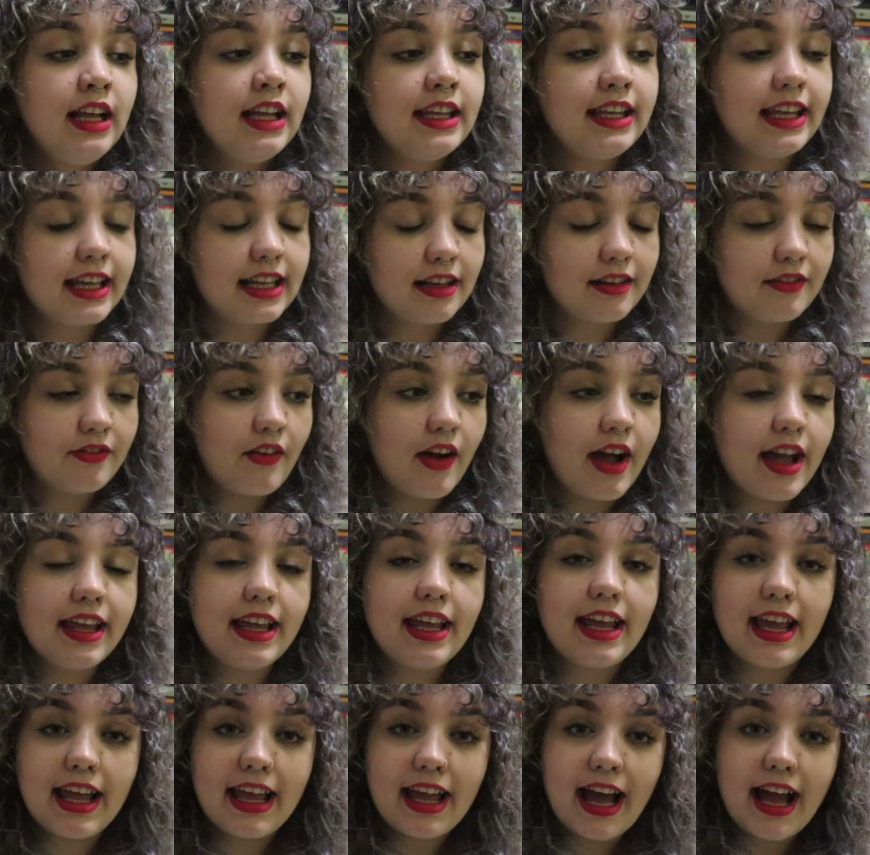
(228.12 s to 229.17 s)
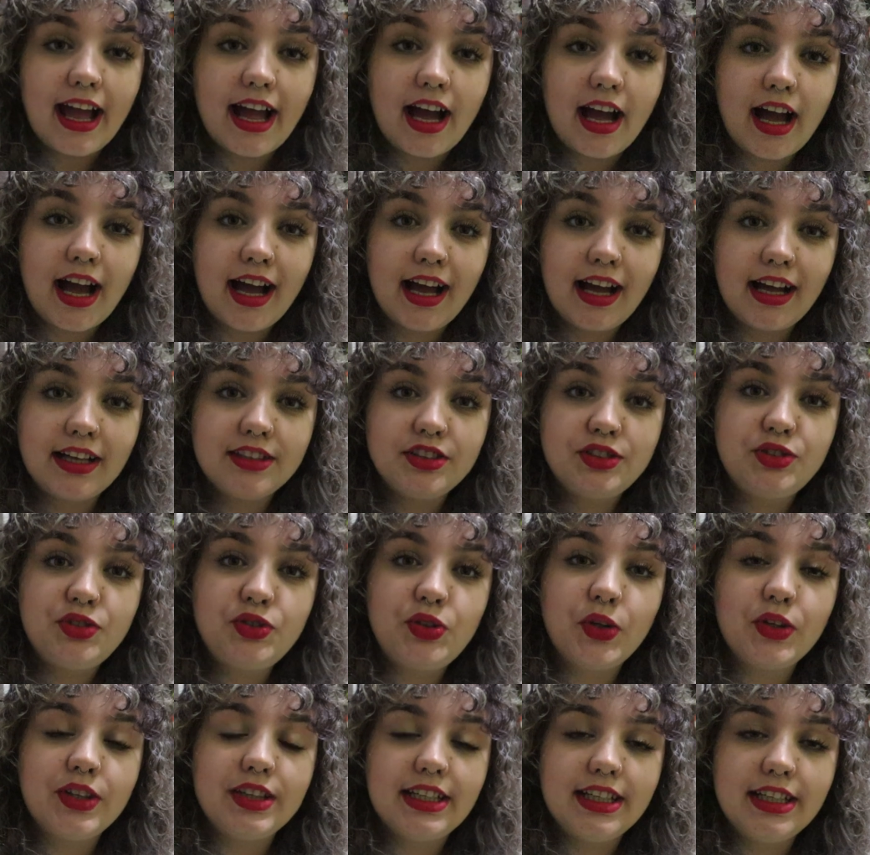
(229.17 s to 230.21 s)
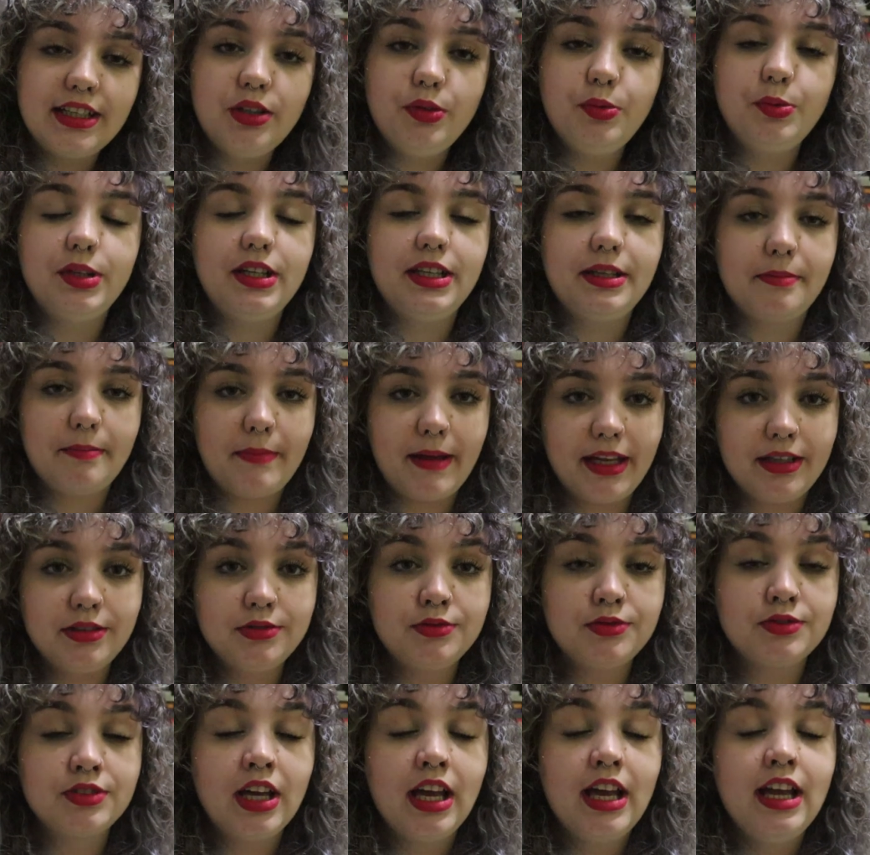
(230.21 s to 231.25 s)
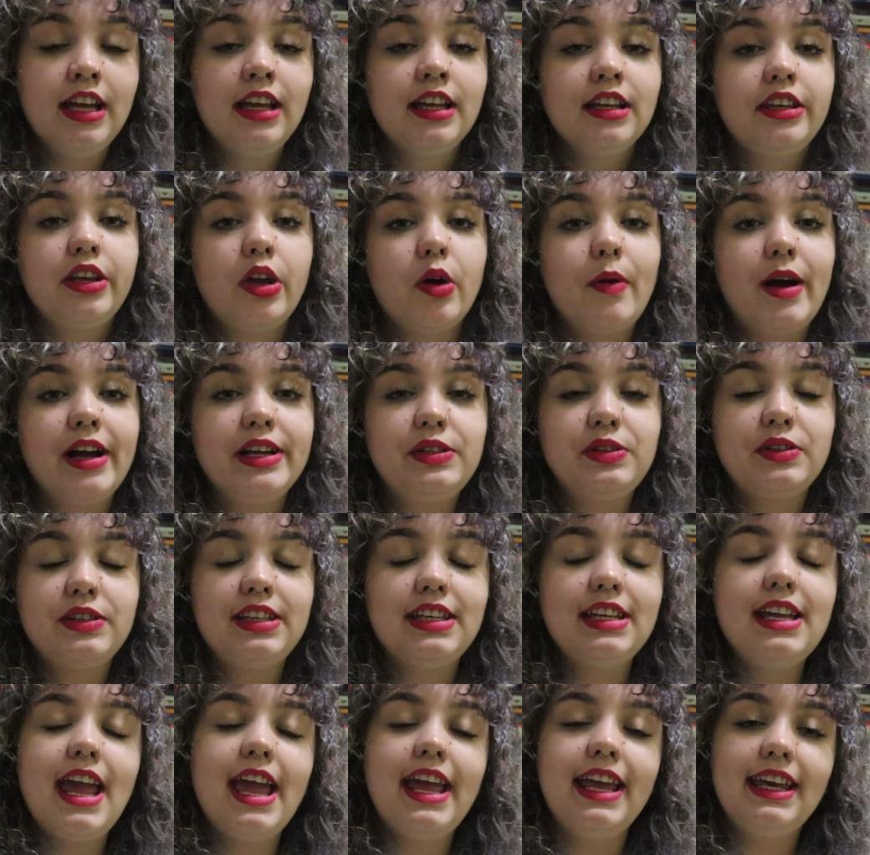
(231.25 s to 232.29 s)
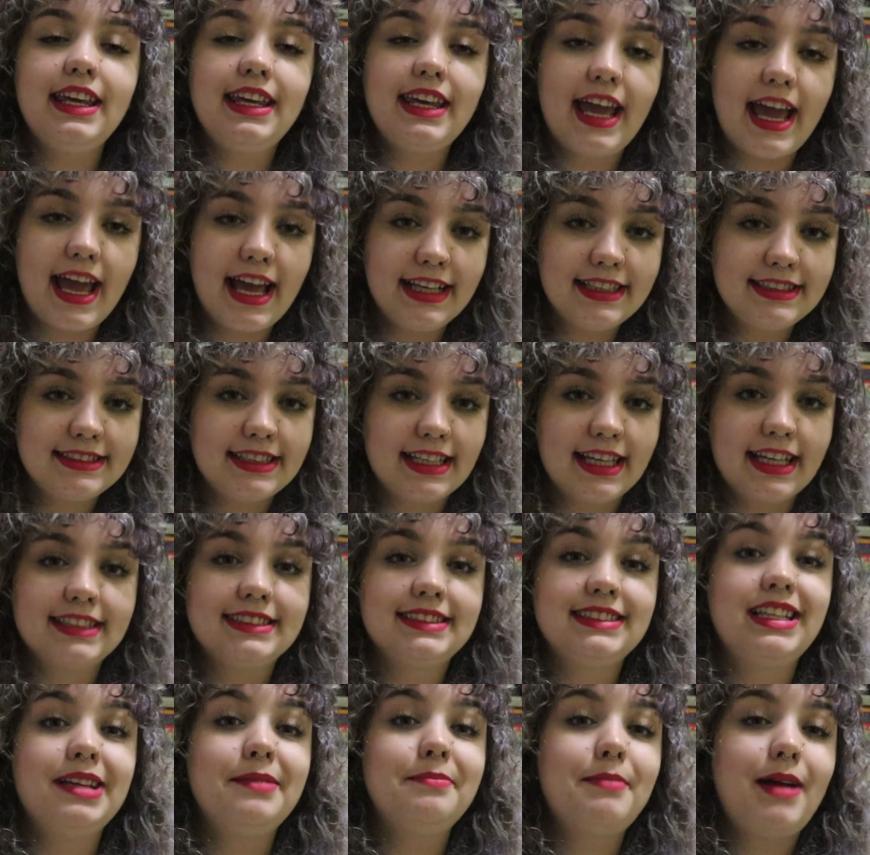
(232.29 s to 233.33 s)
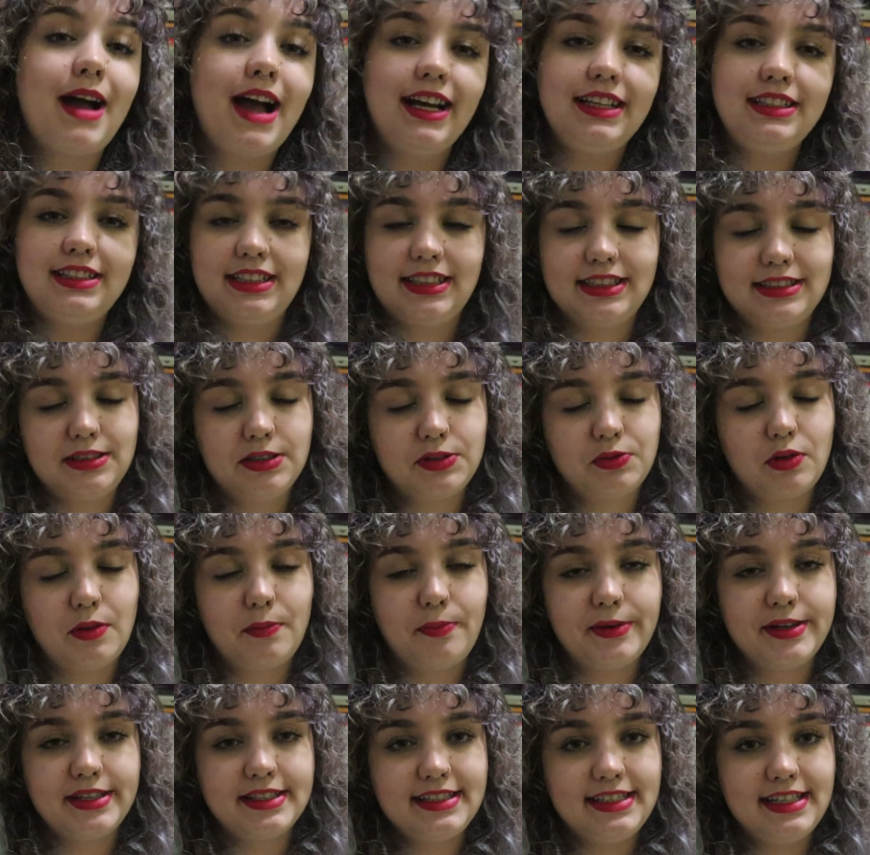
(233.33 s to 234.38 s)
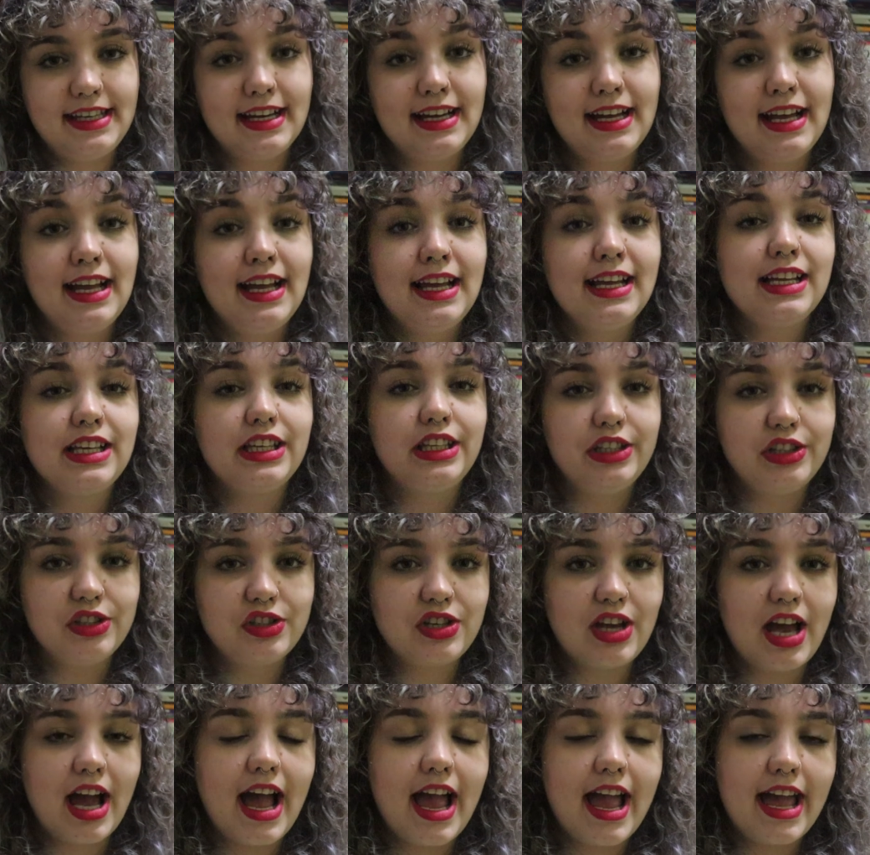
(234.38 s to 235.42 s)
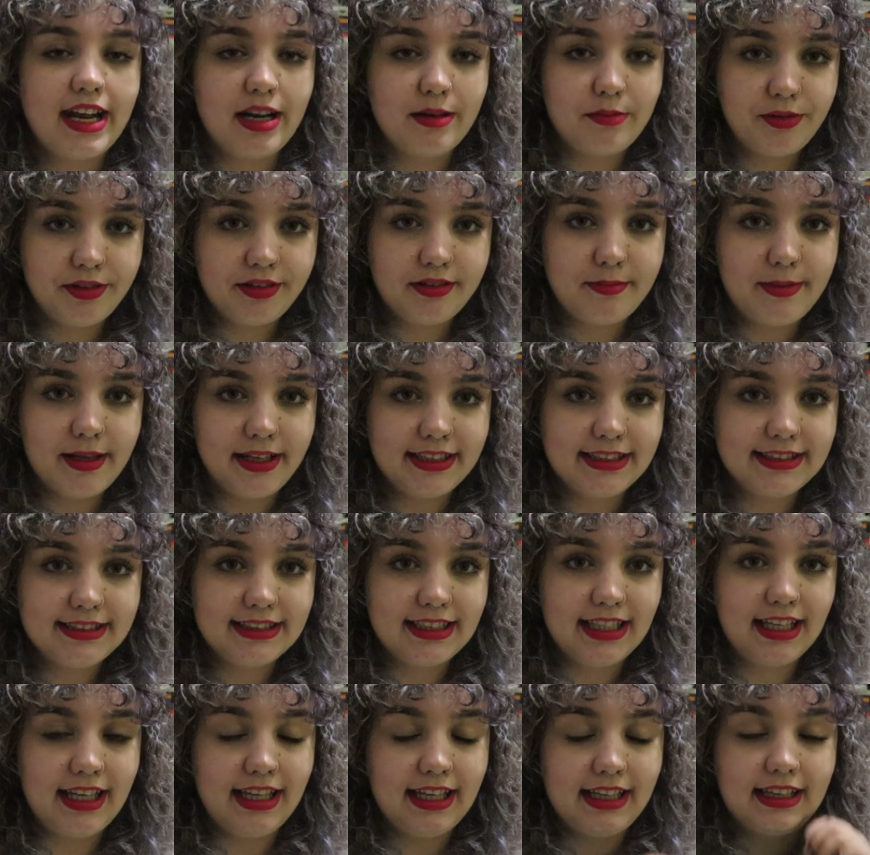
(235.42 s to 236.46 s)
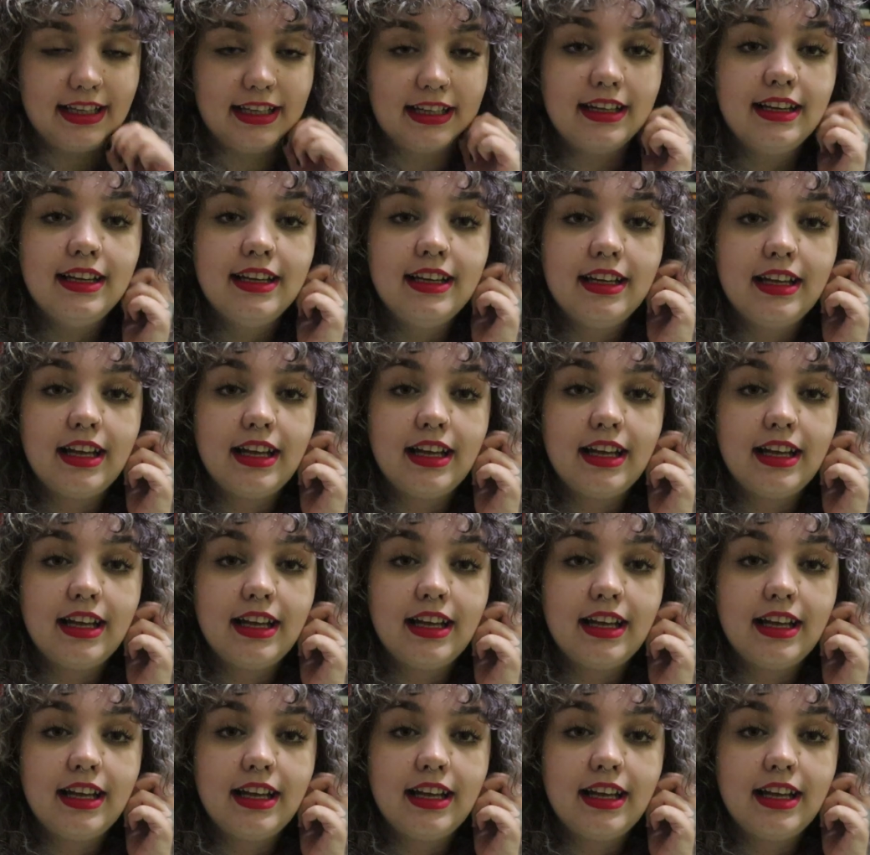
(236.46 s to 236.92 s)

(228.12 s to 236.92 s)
E ela vai adicionando elementos que eu acho que enriquecem as temáticas da sua poesia, que já era muito bem escrita.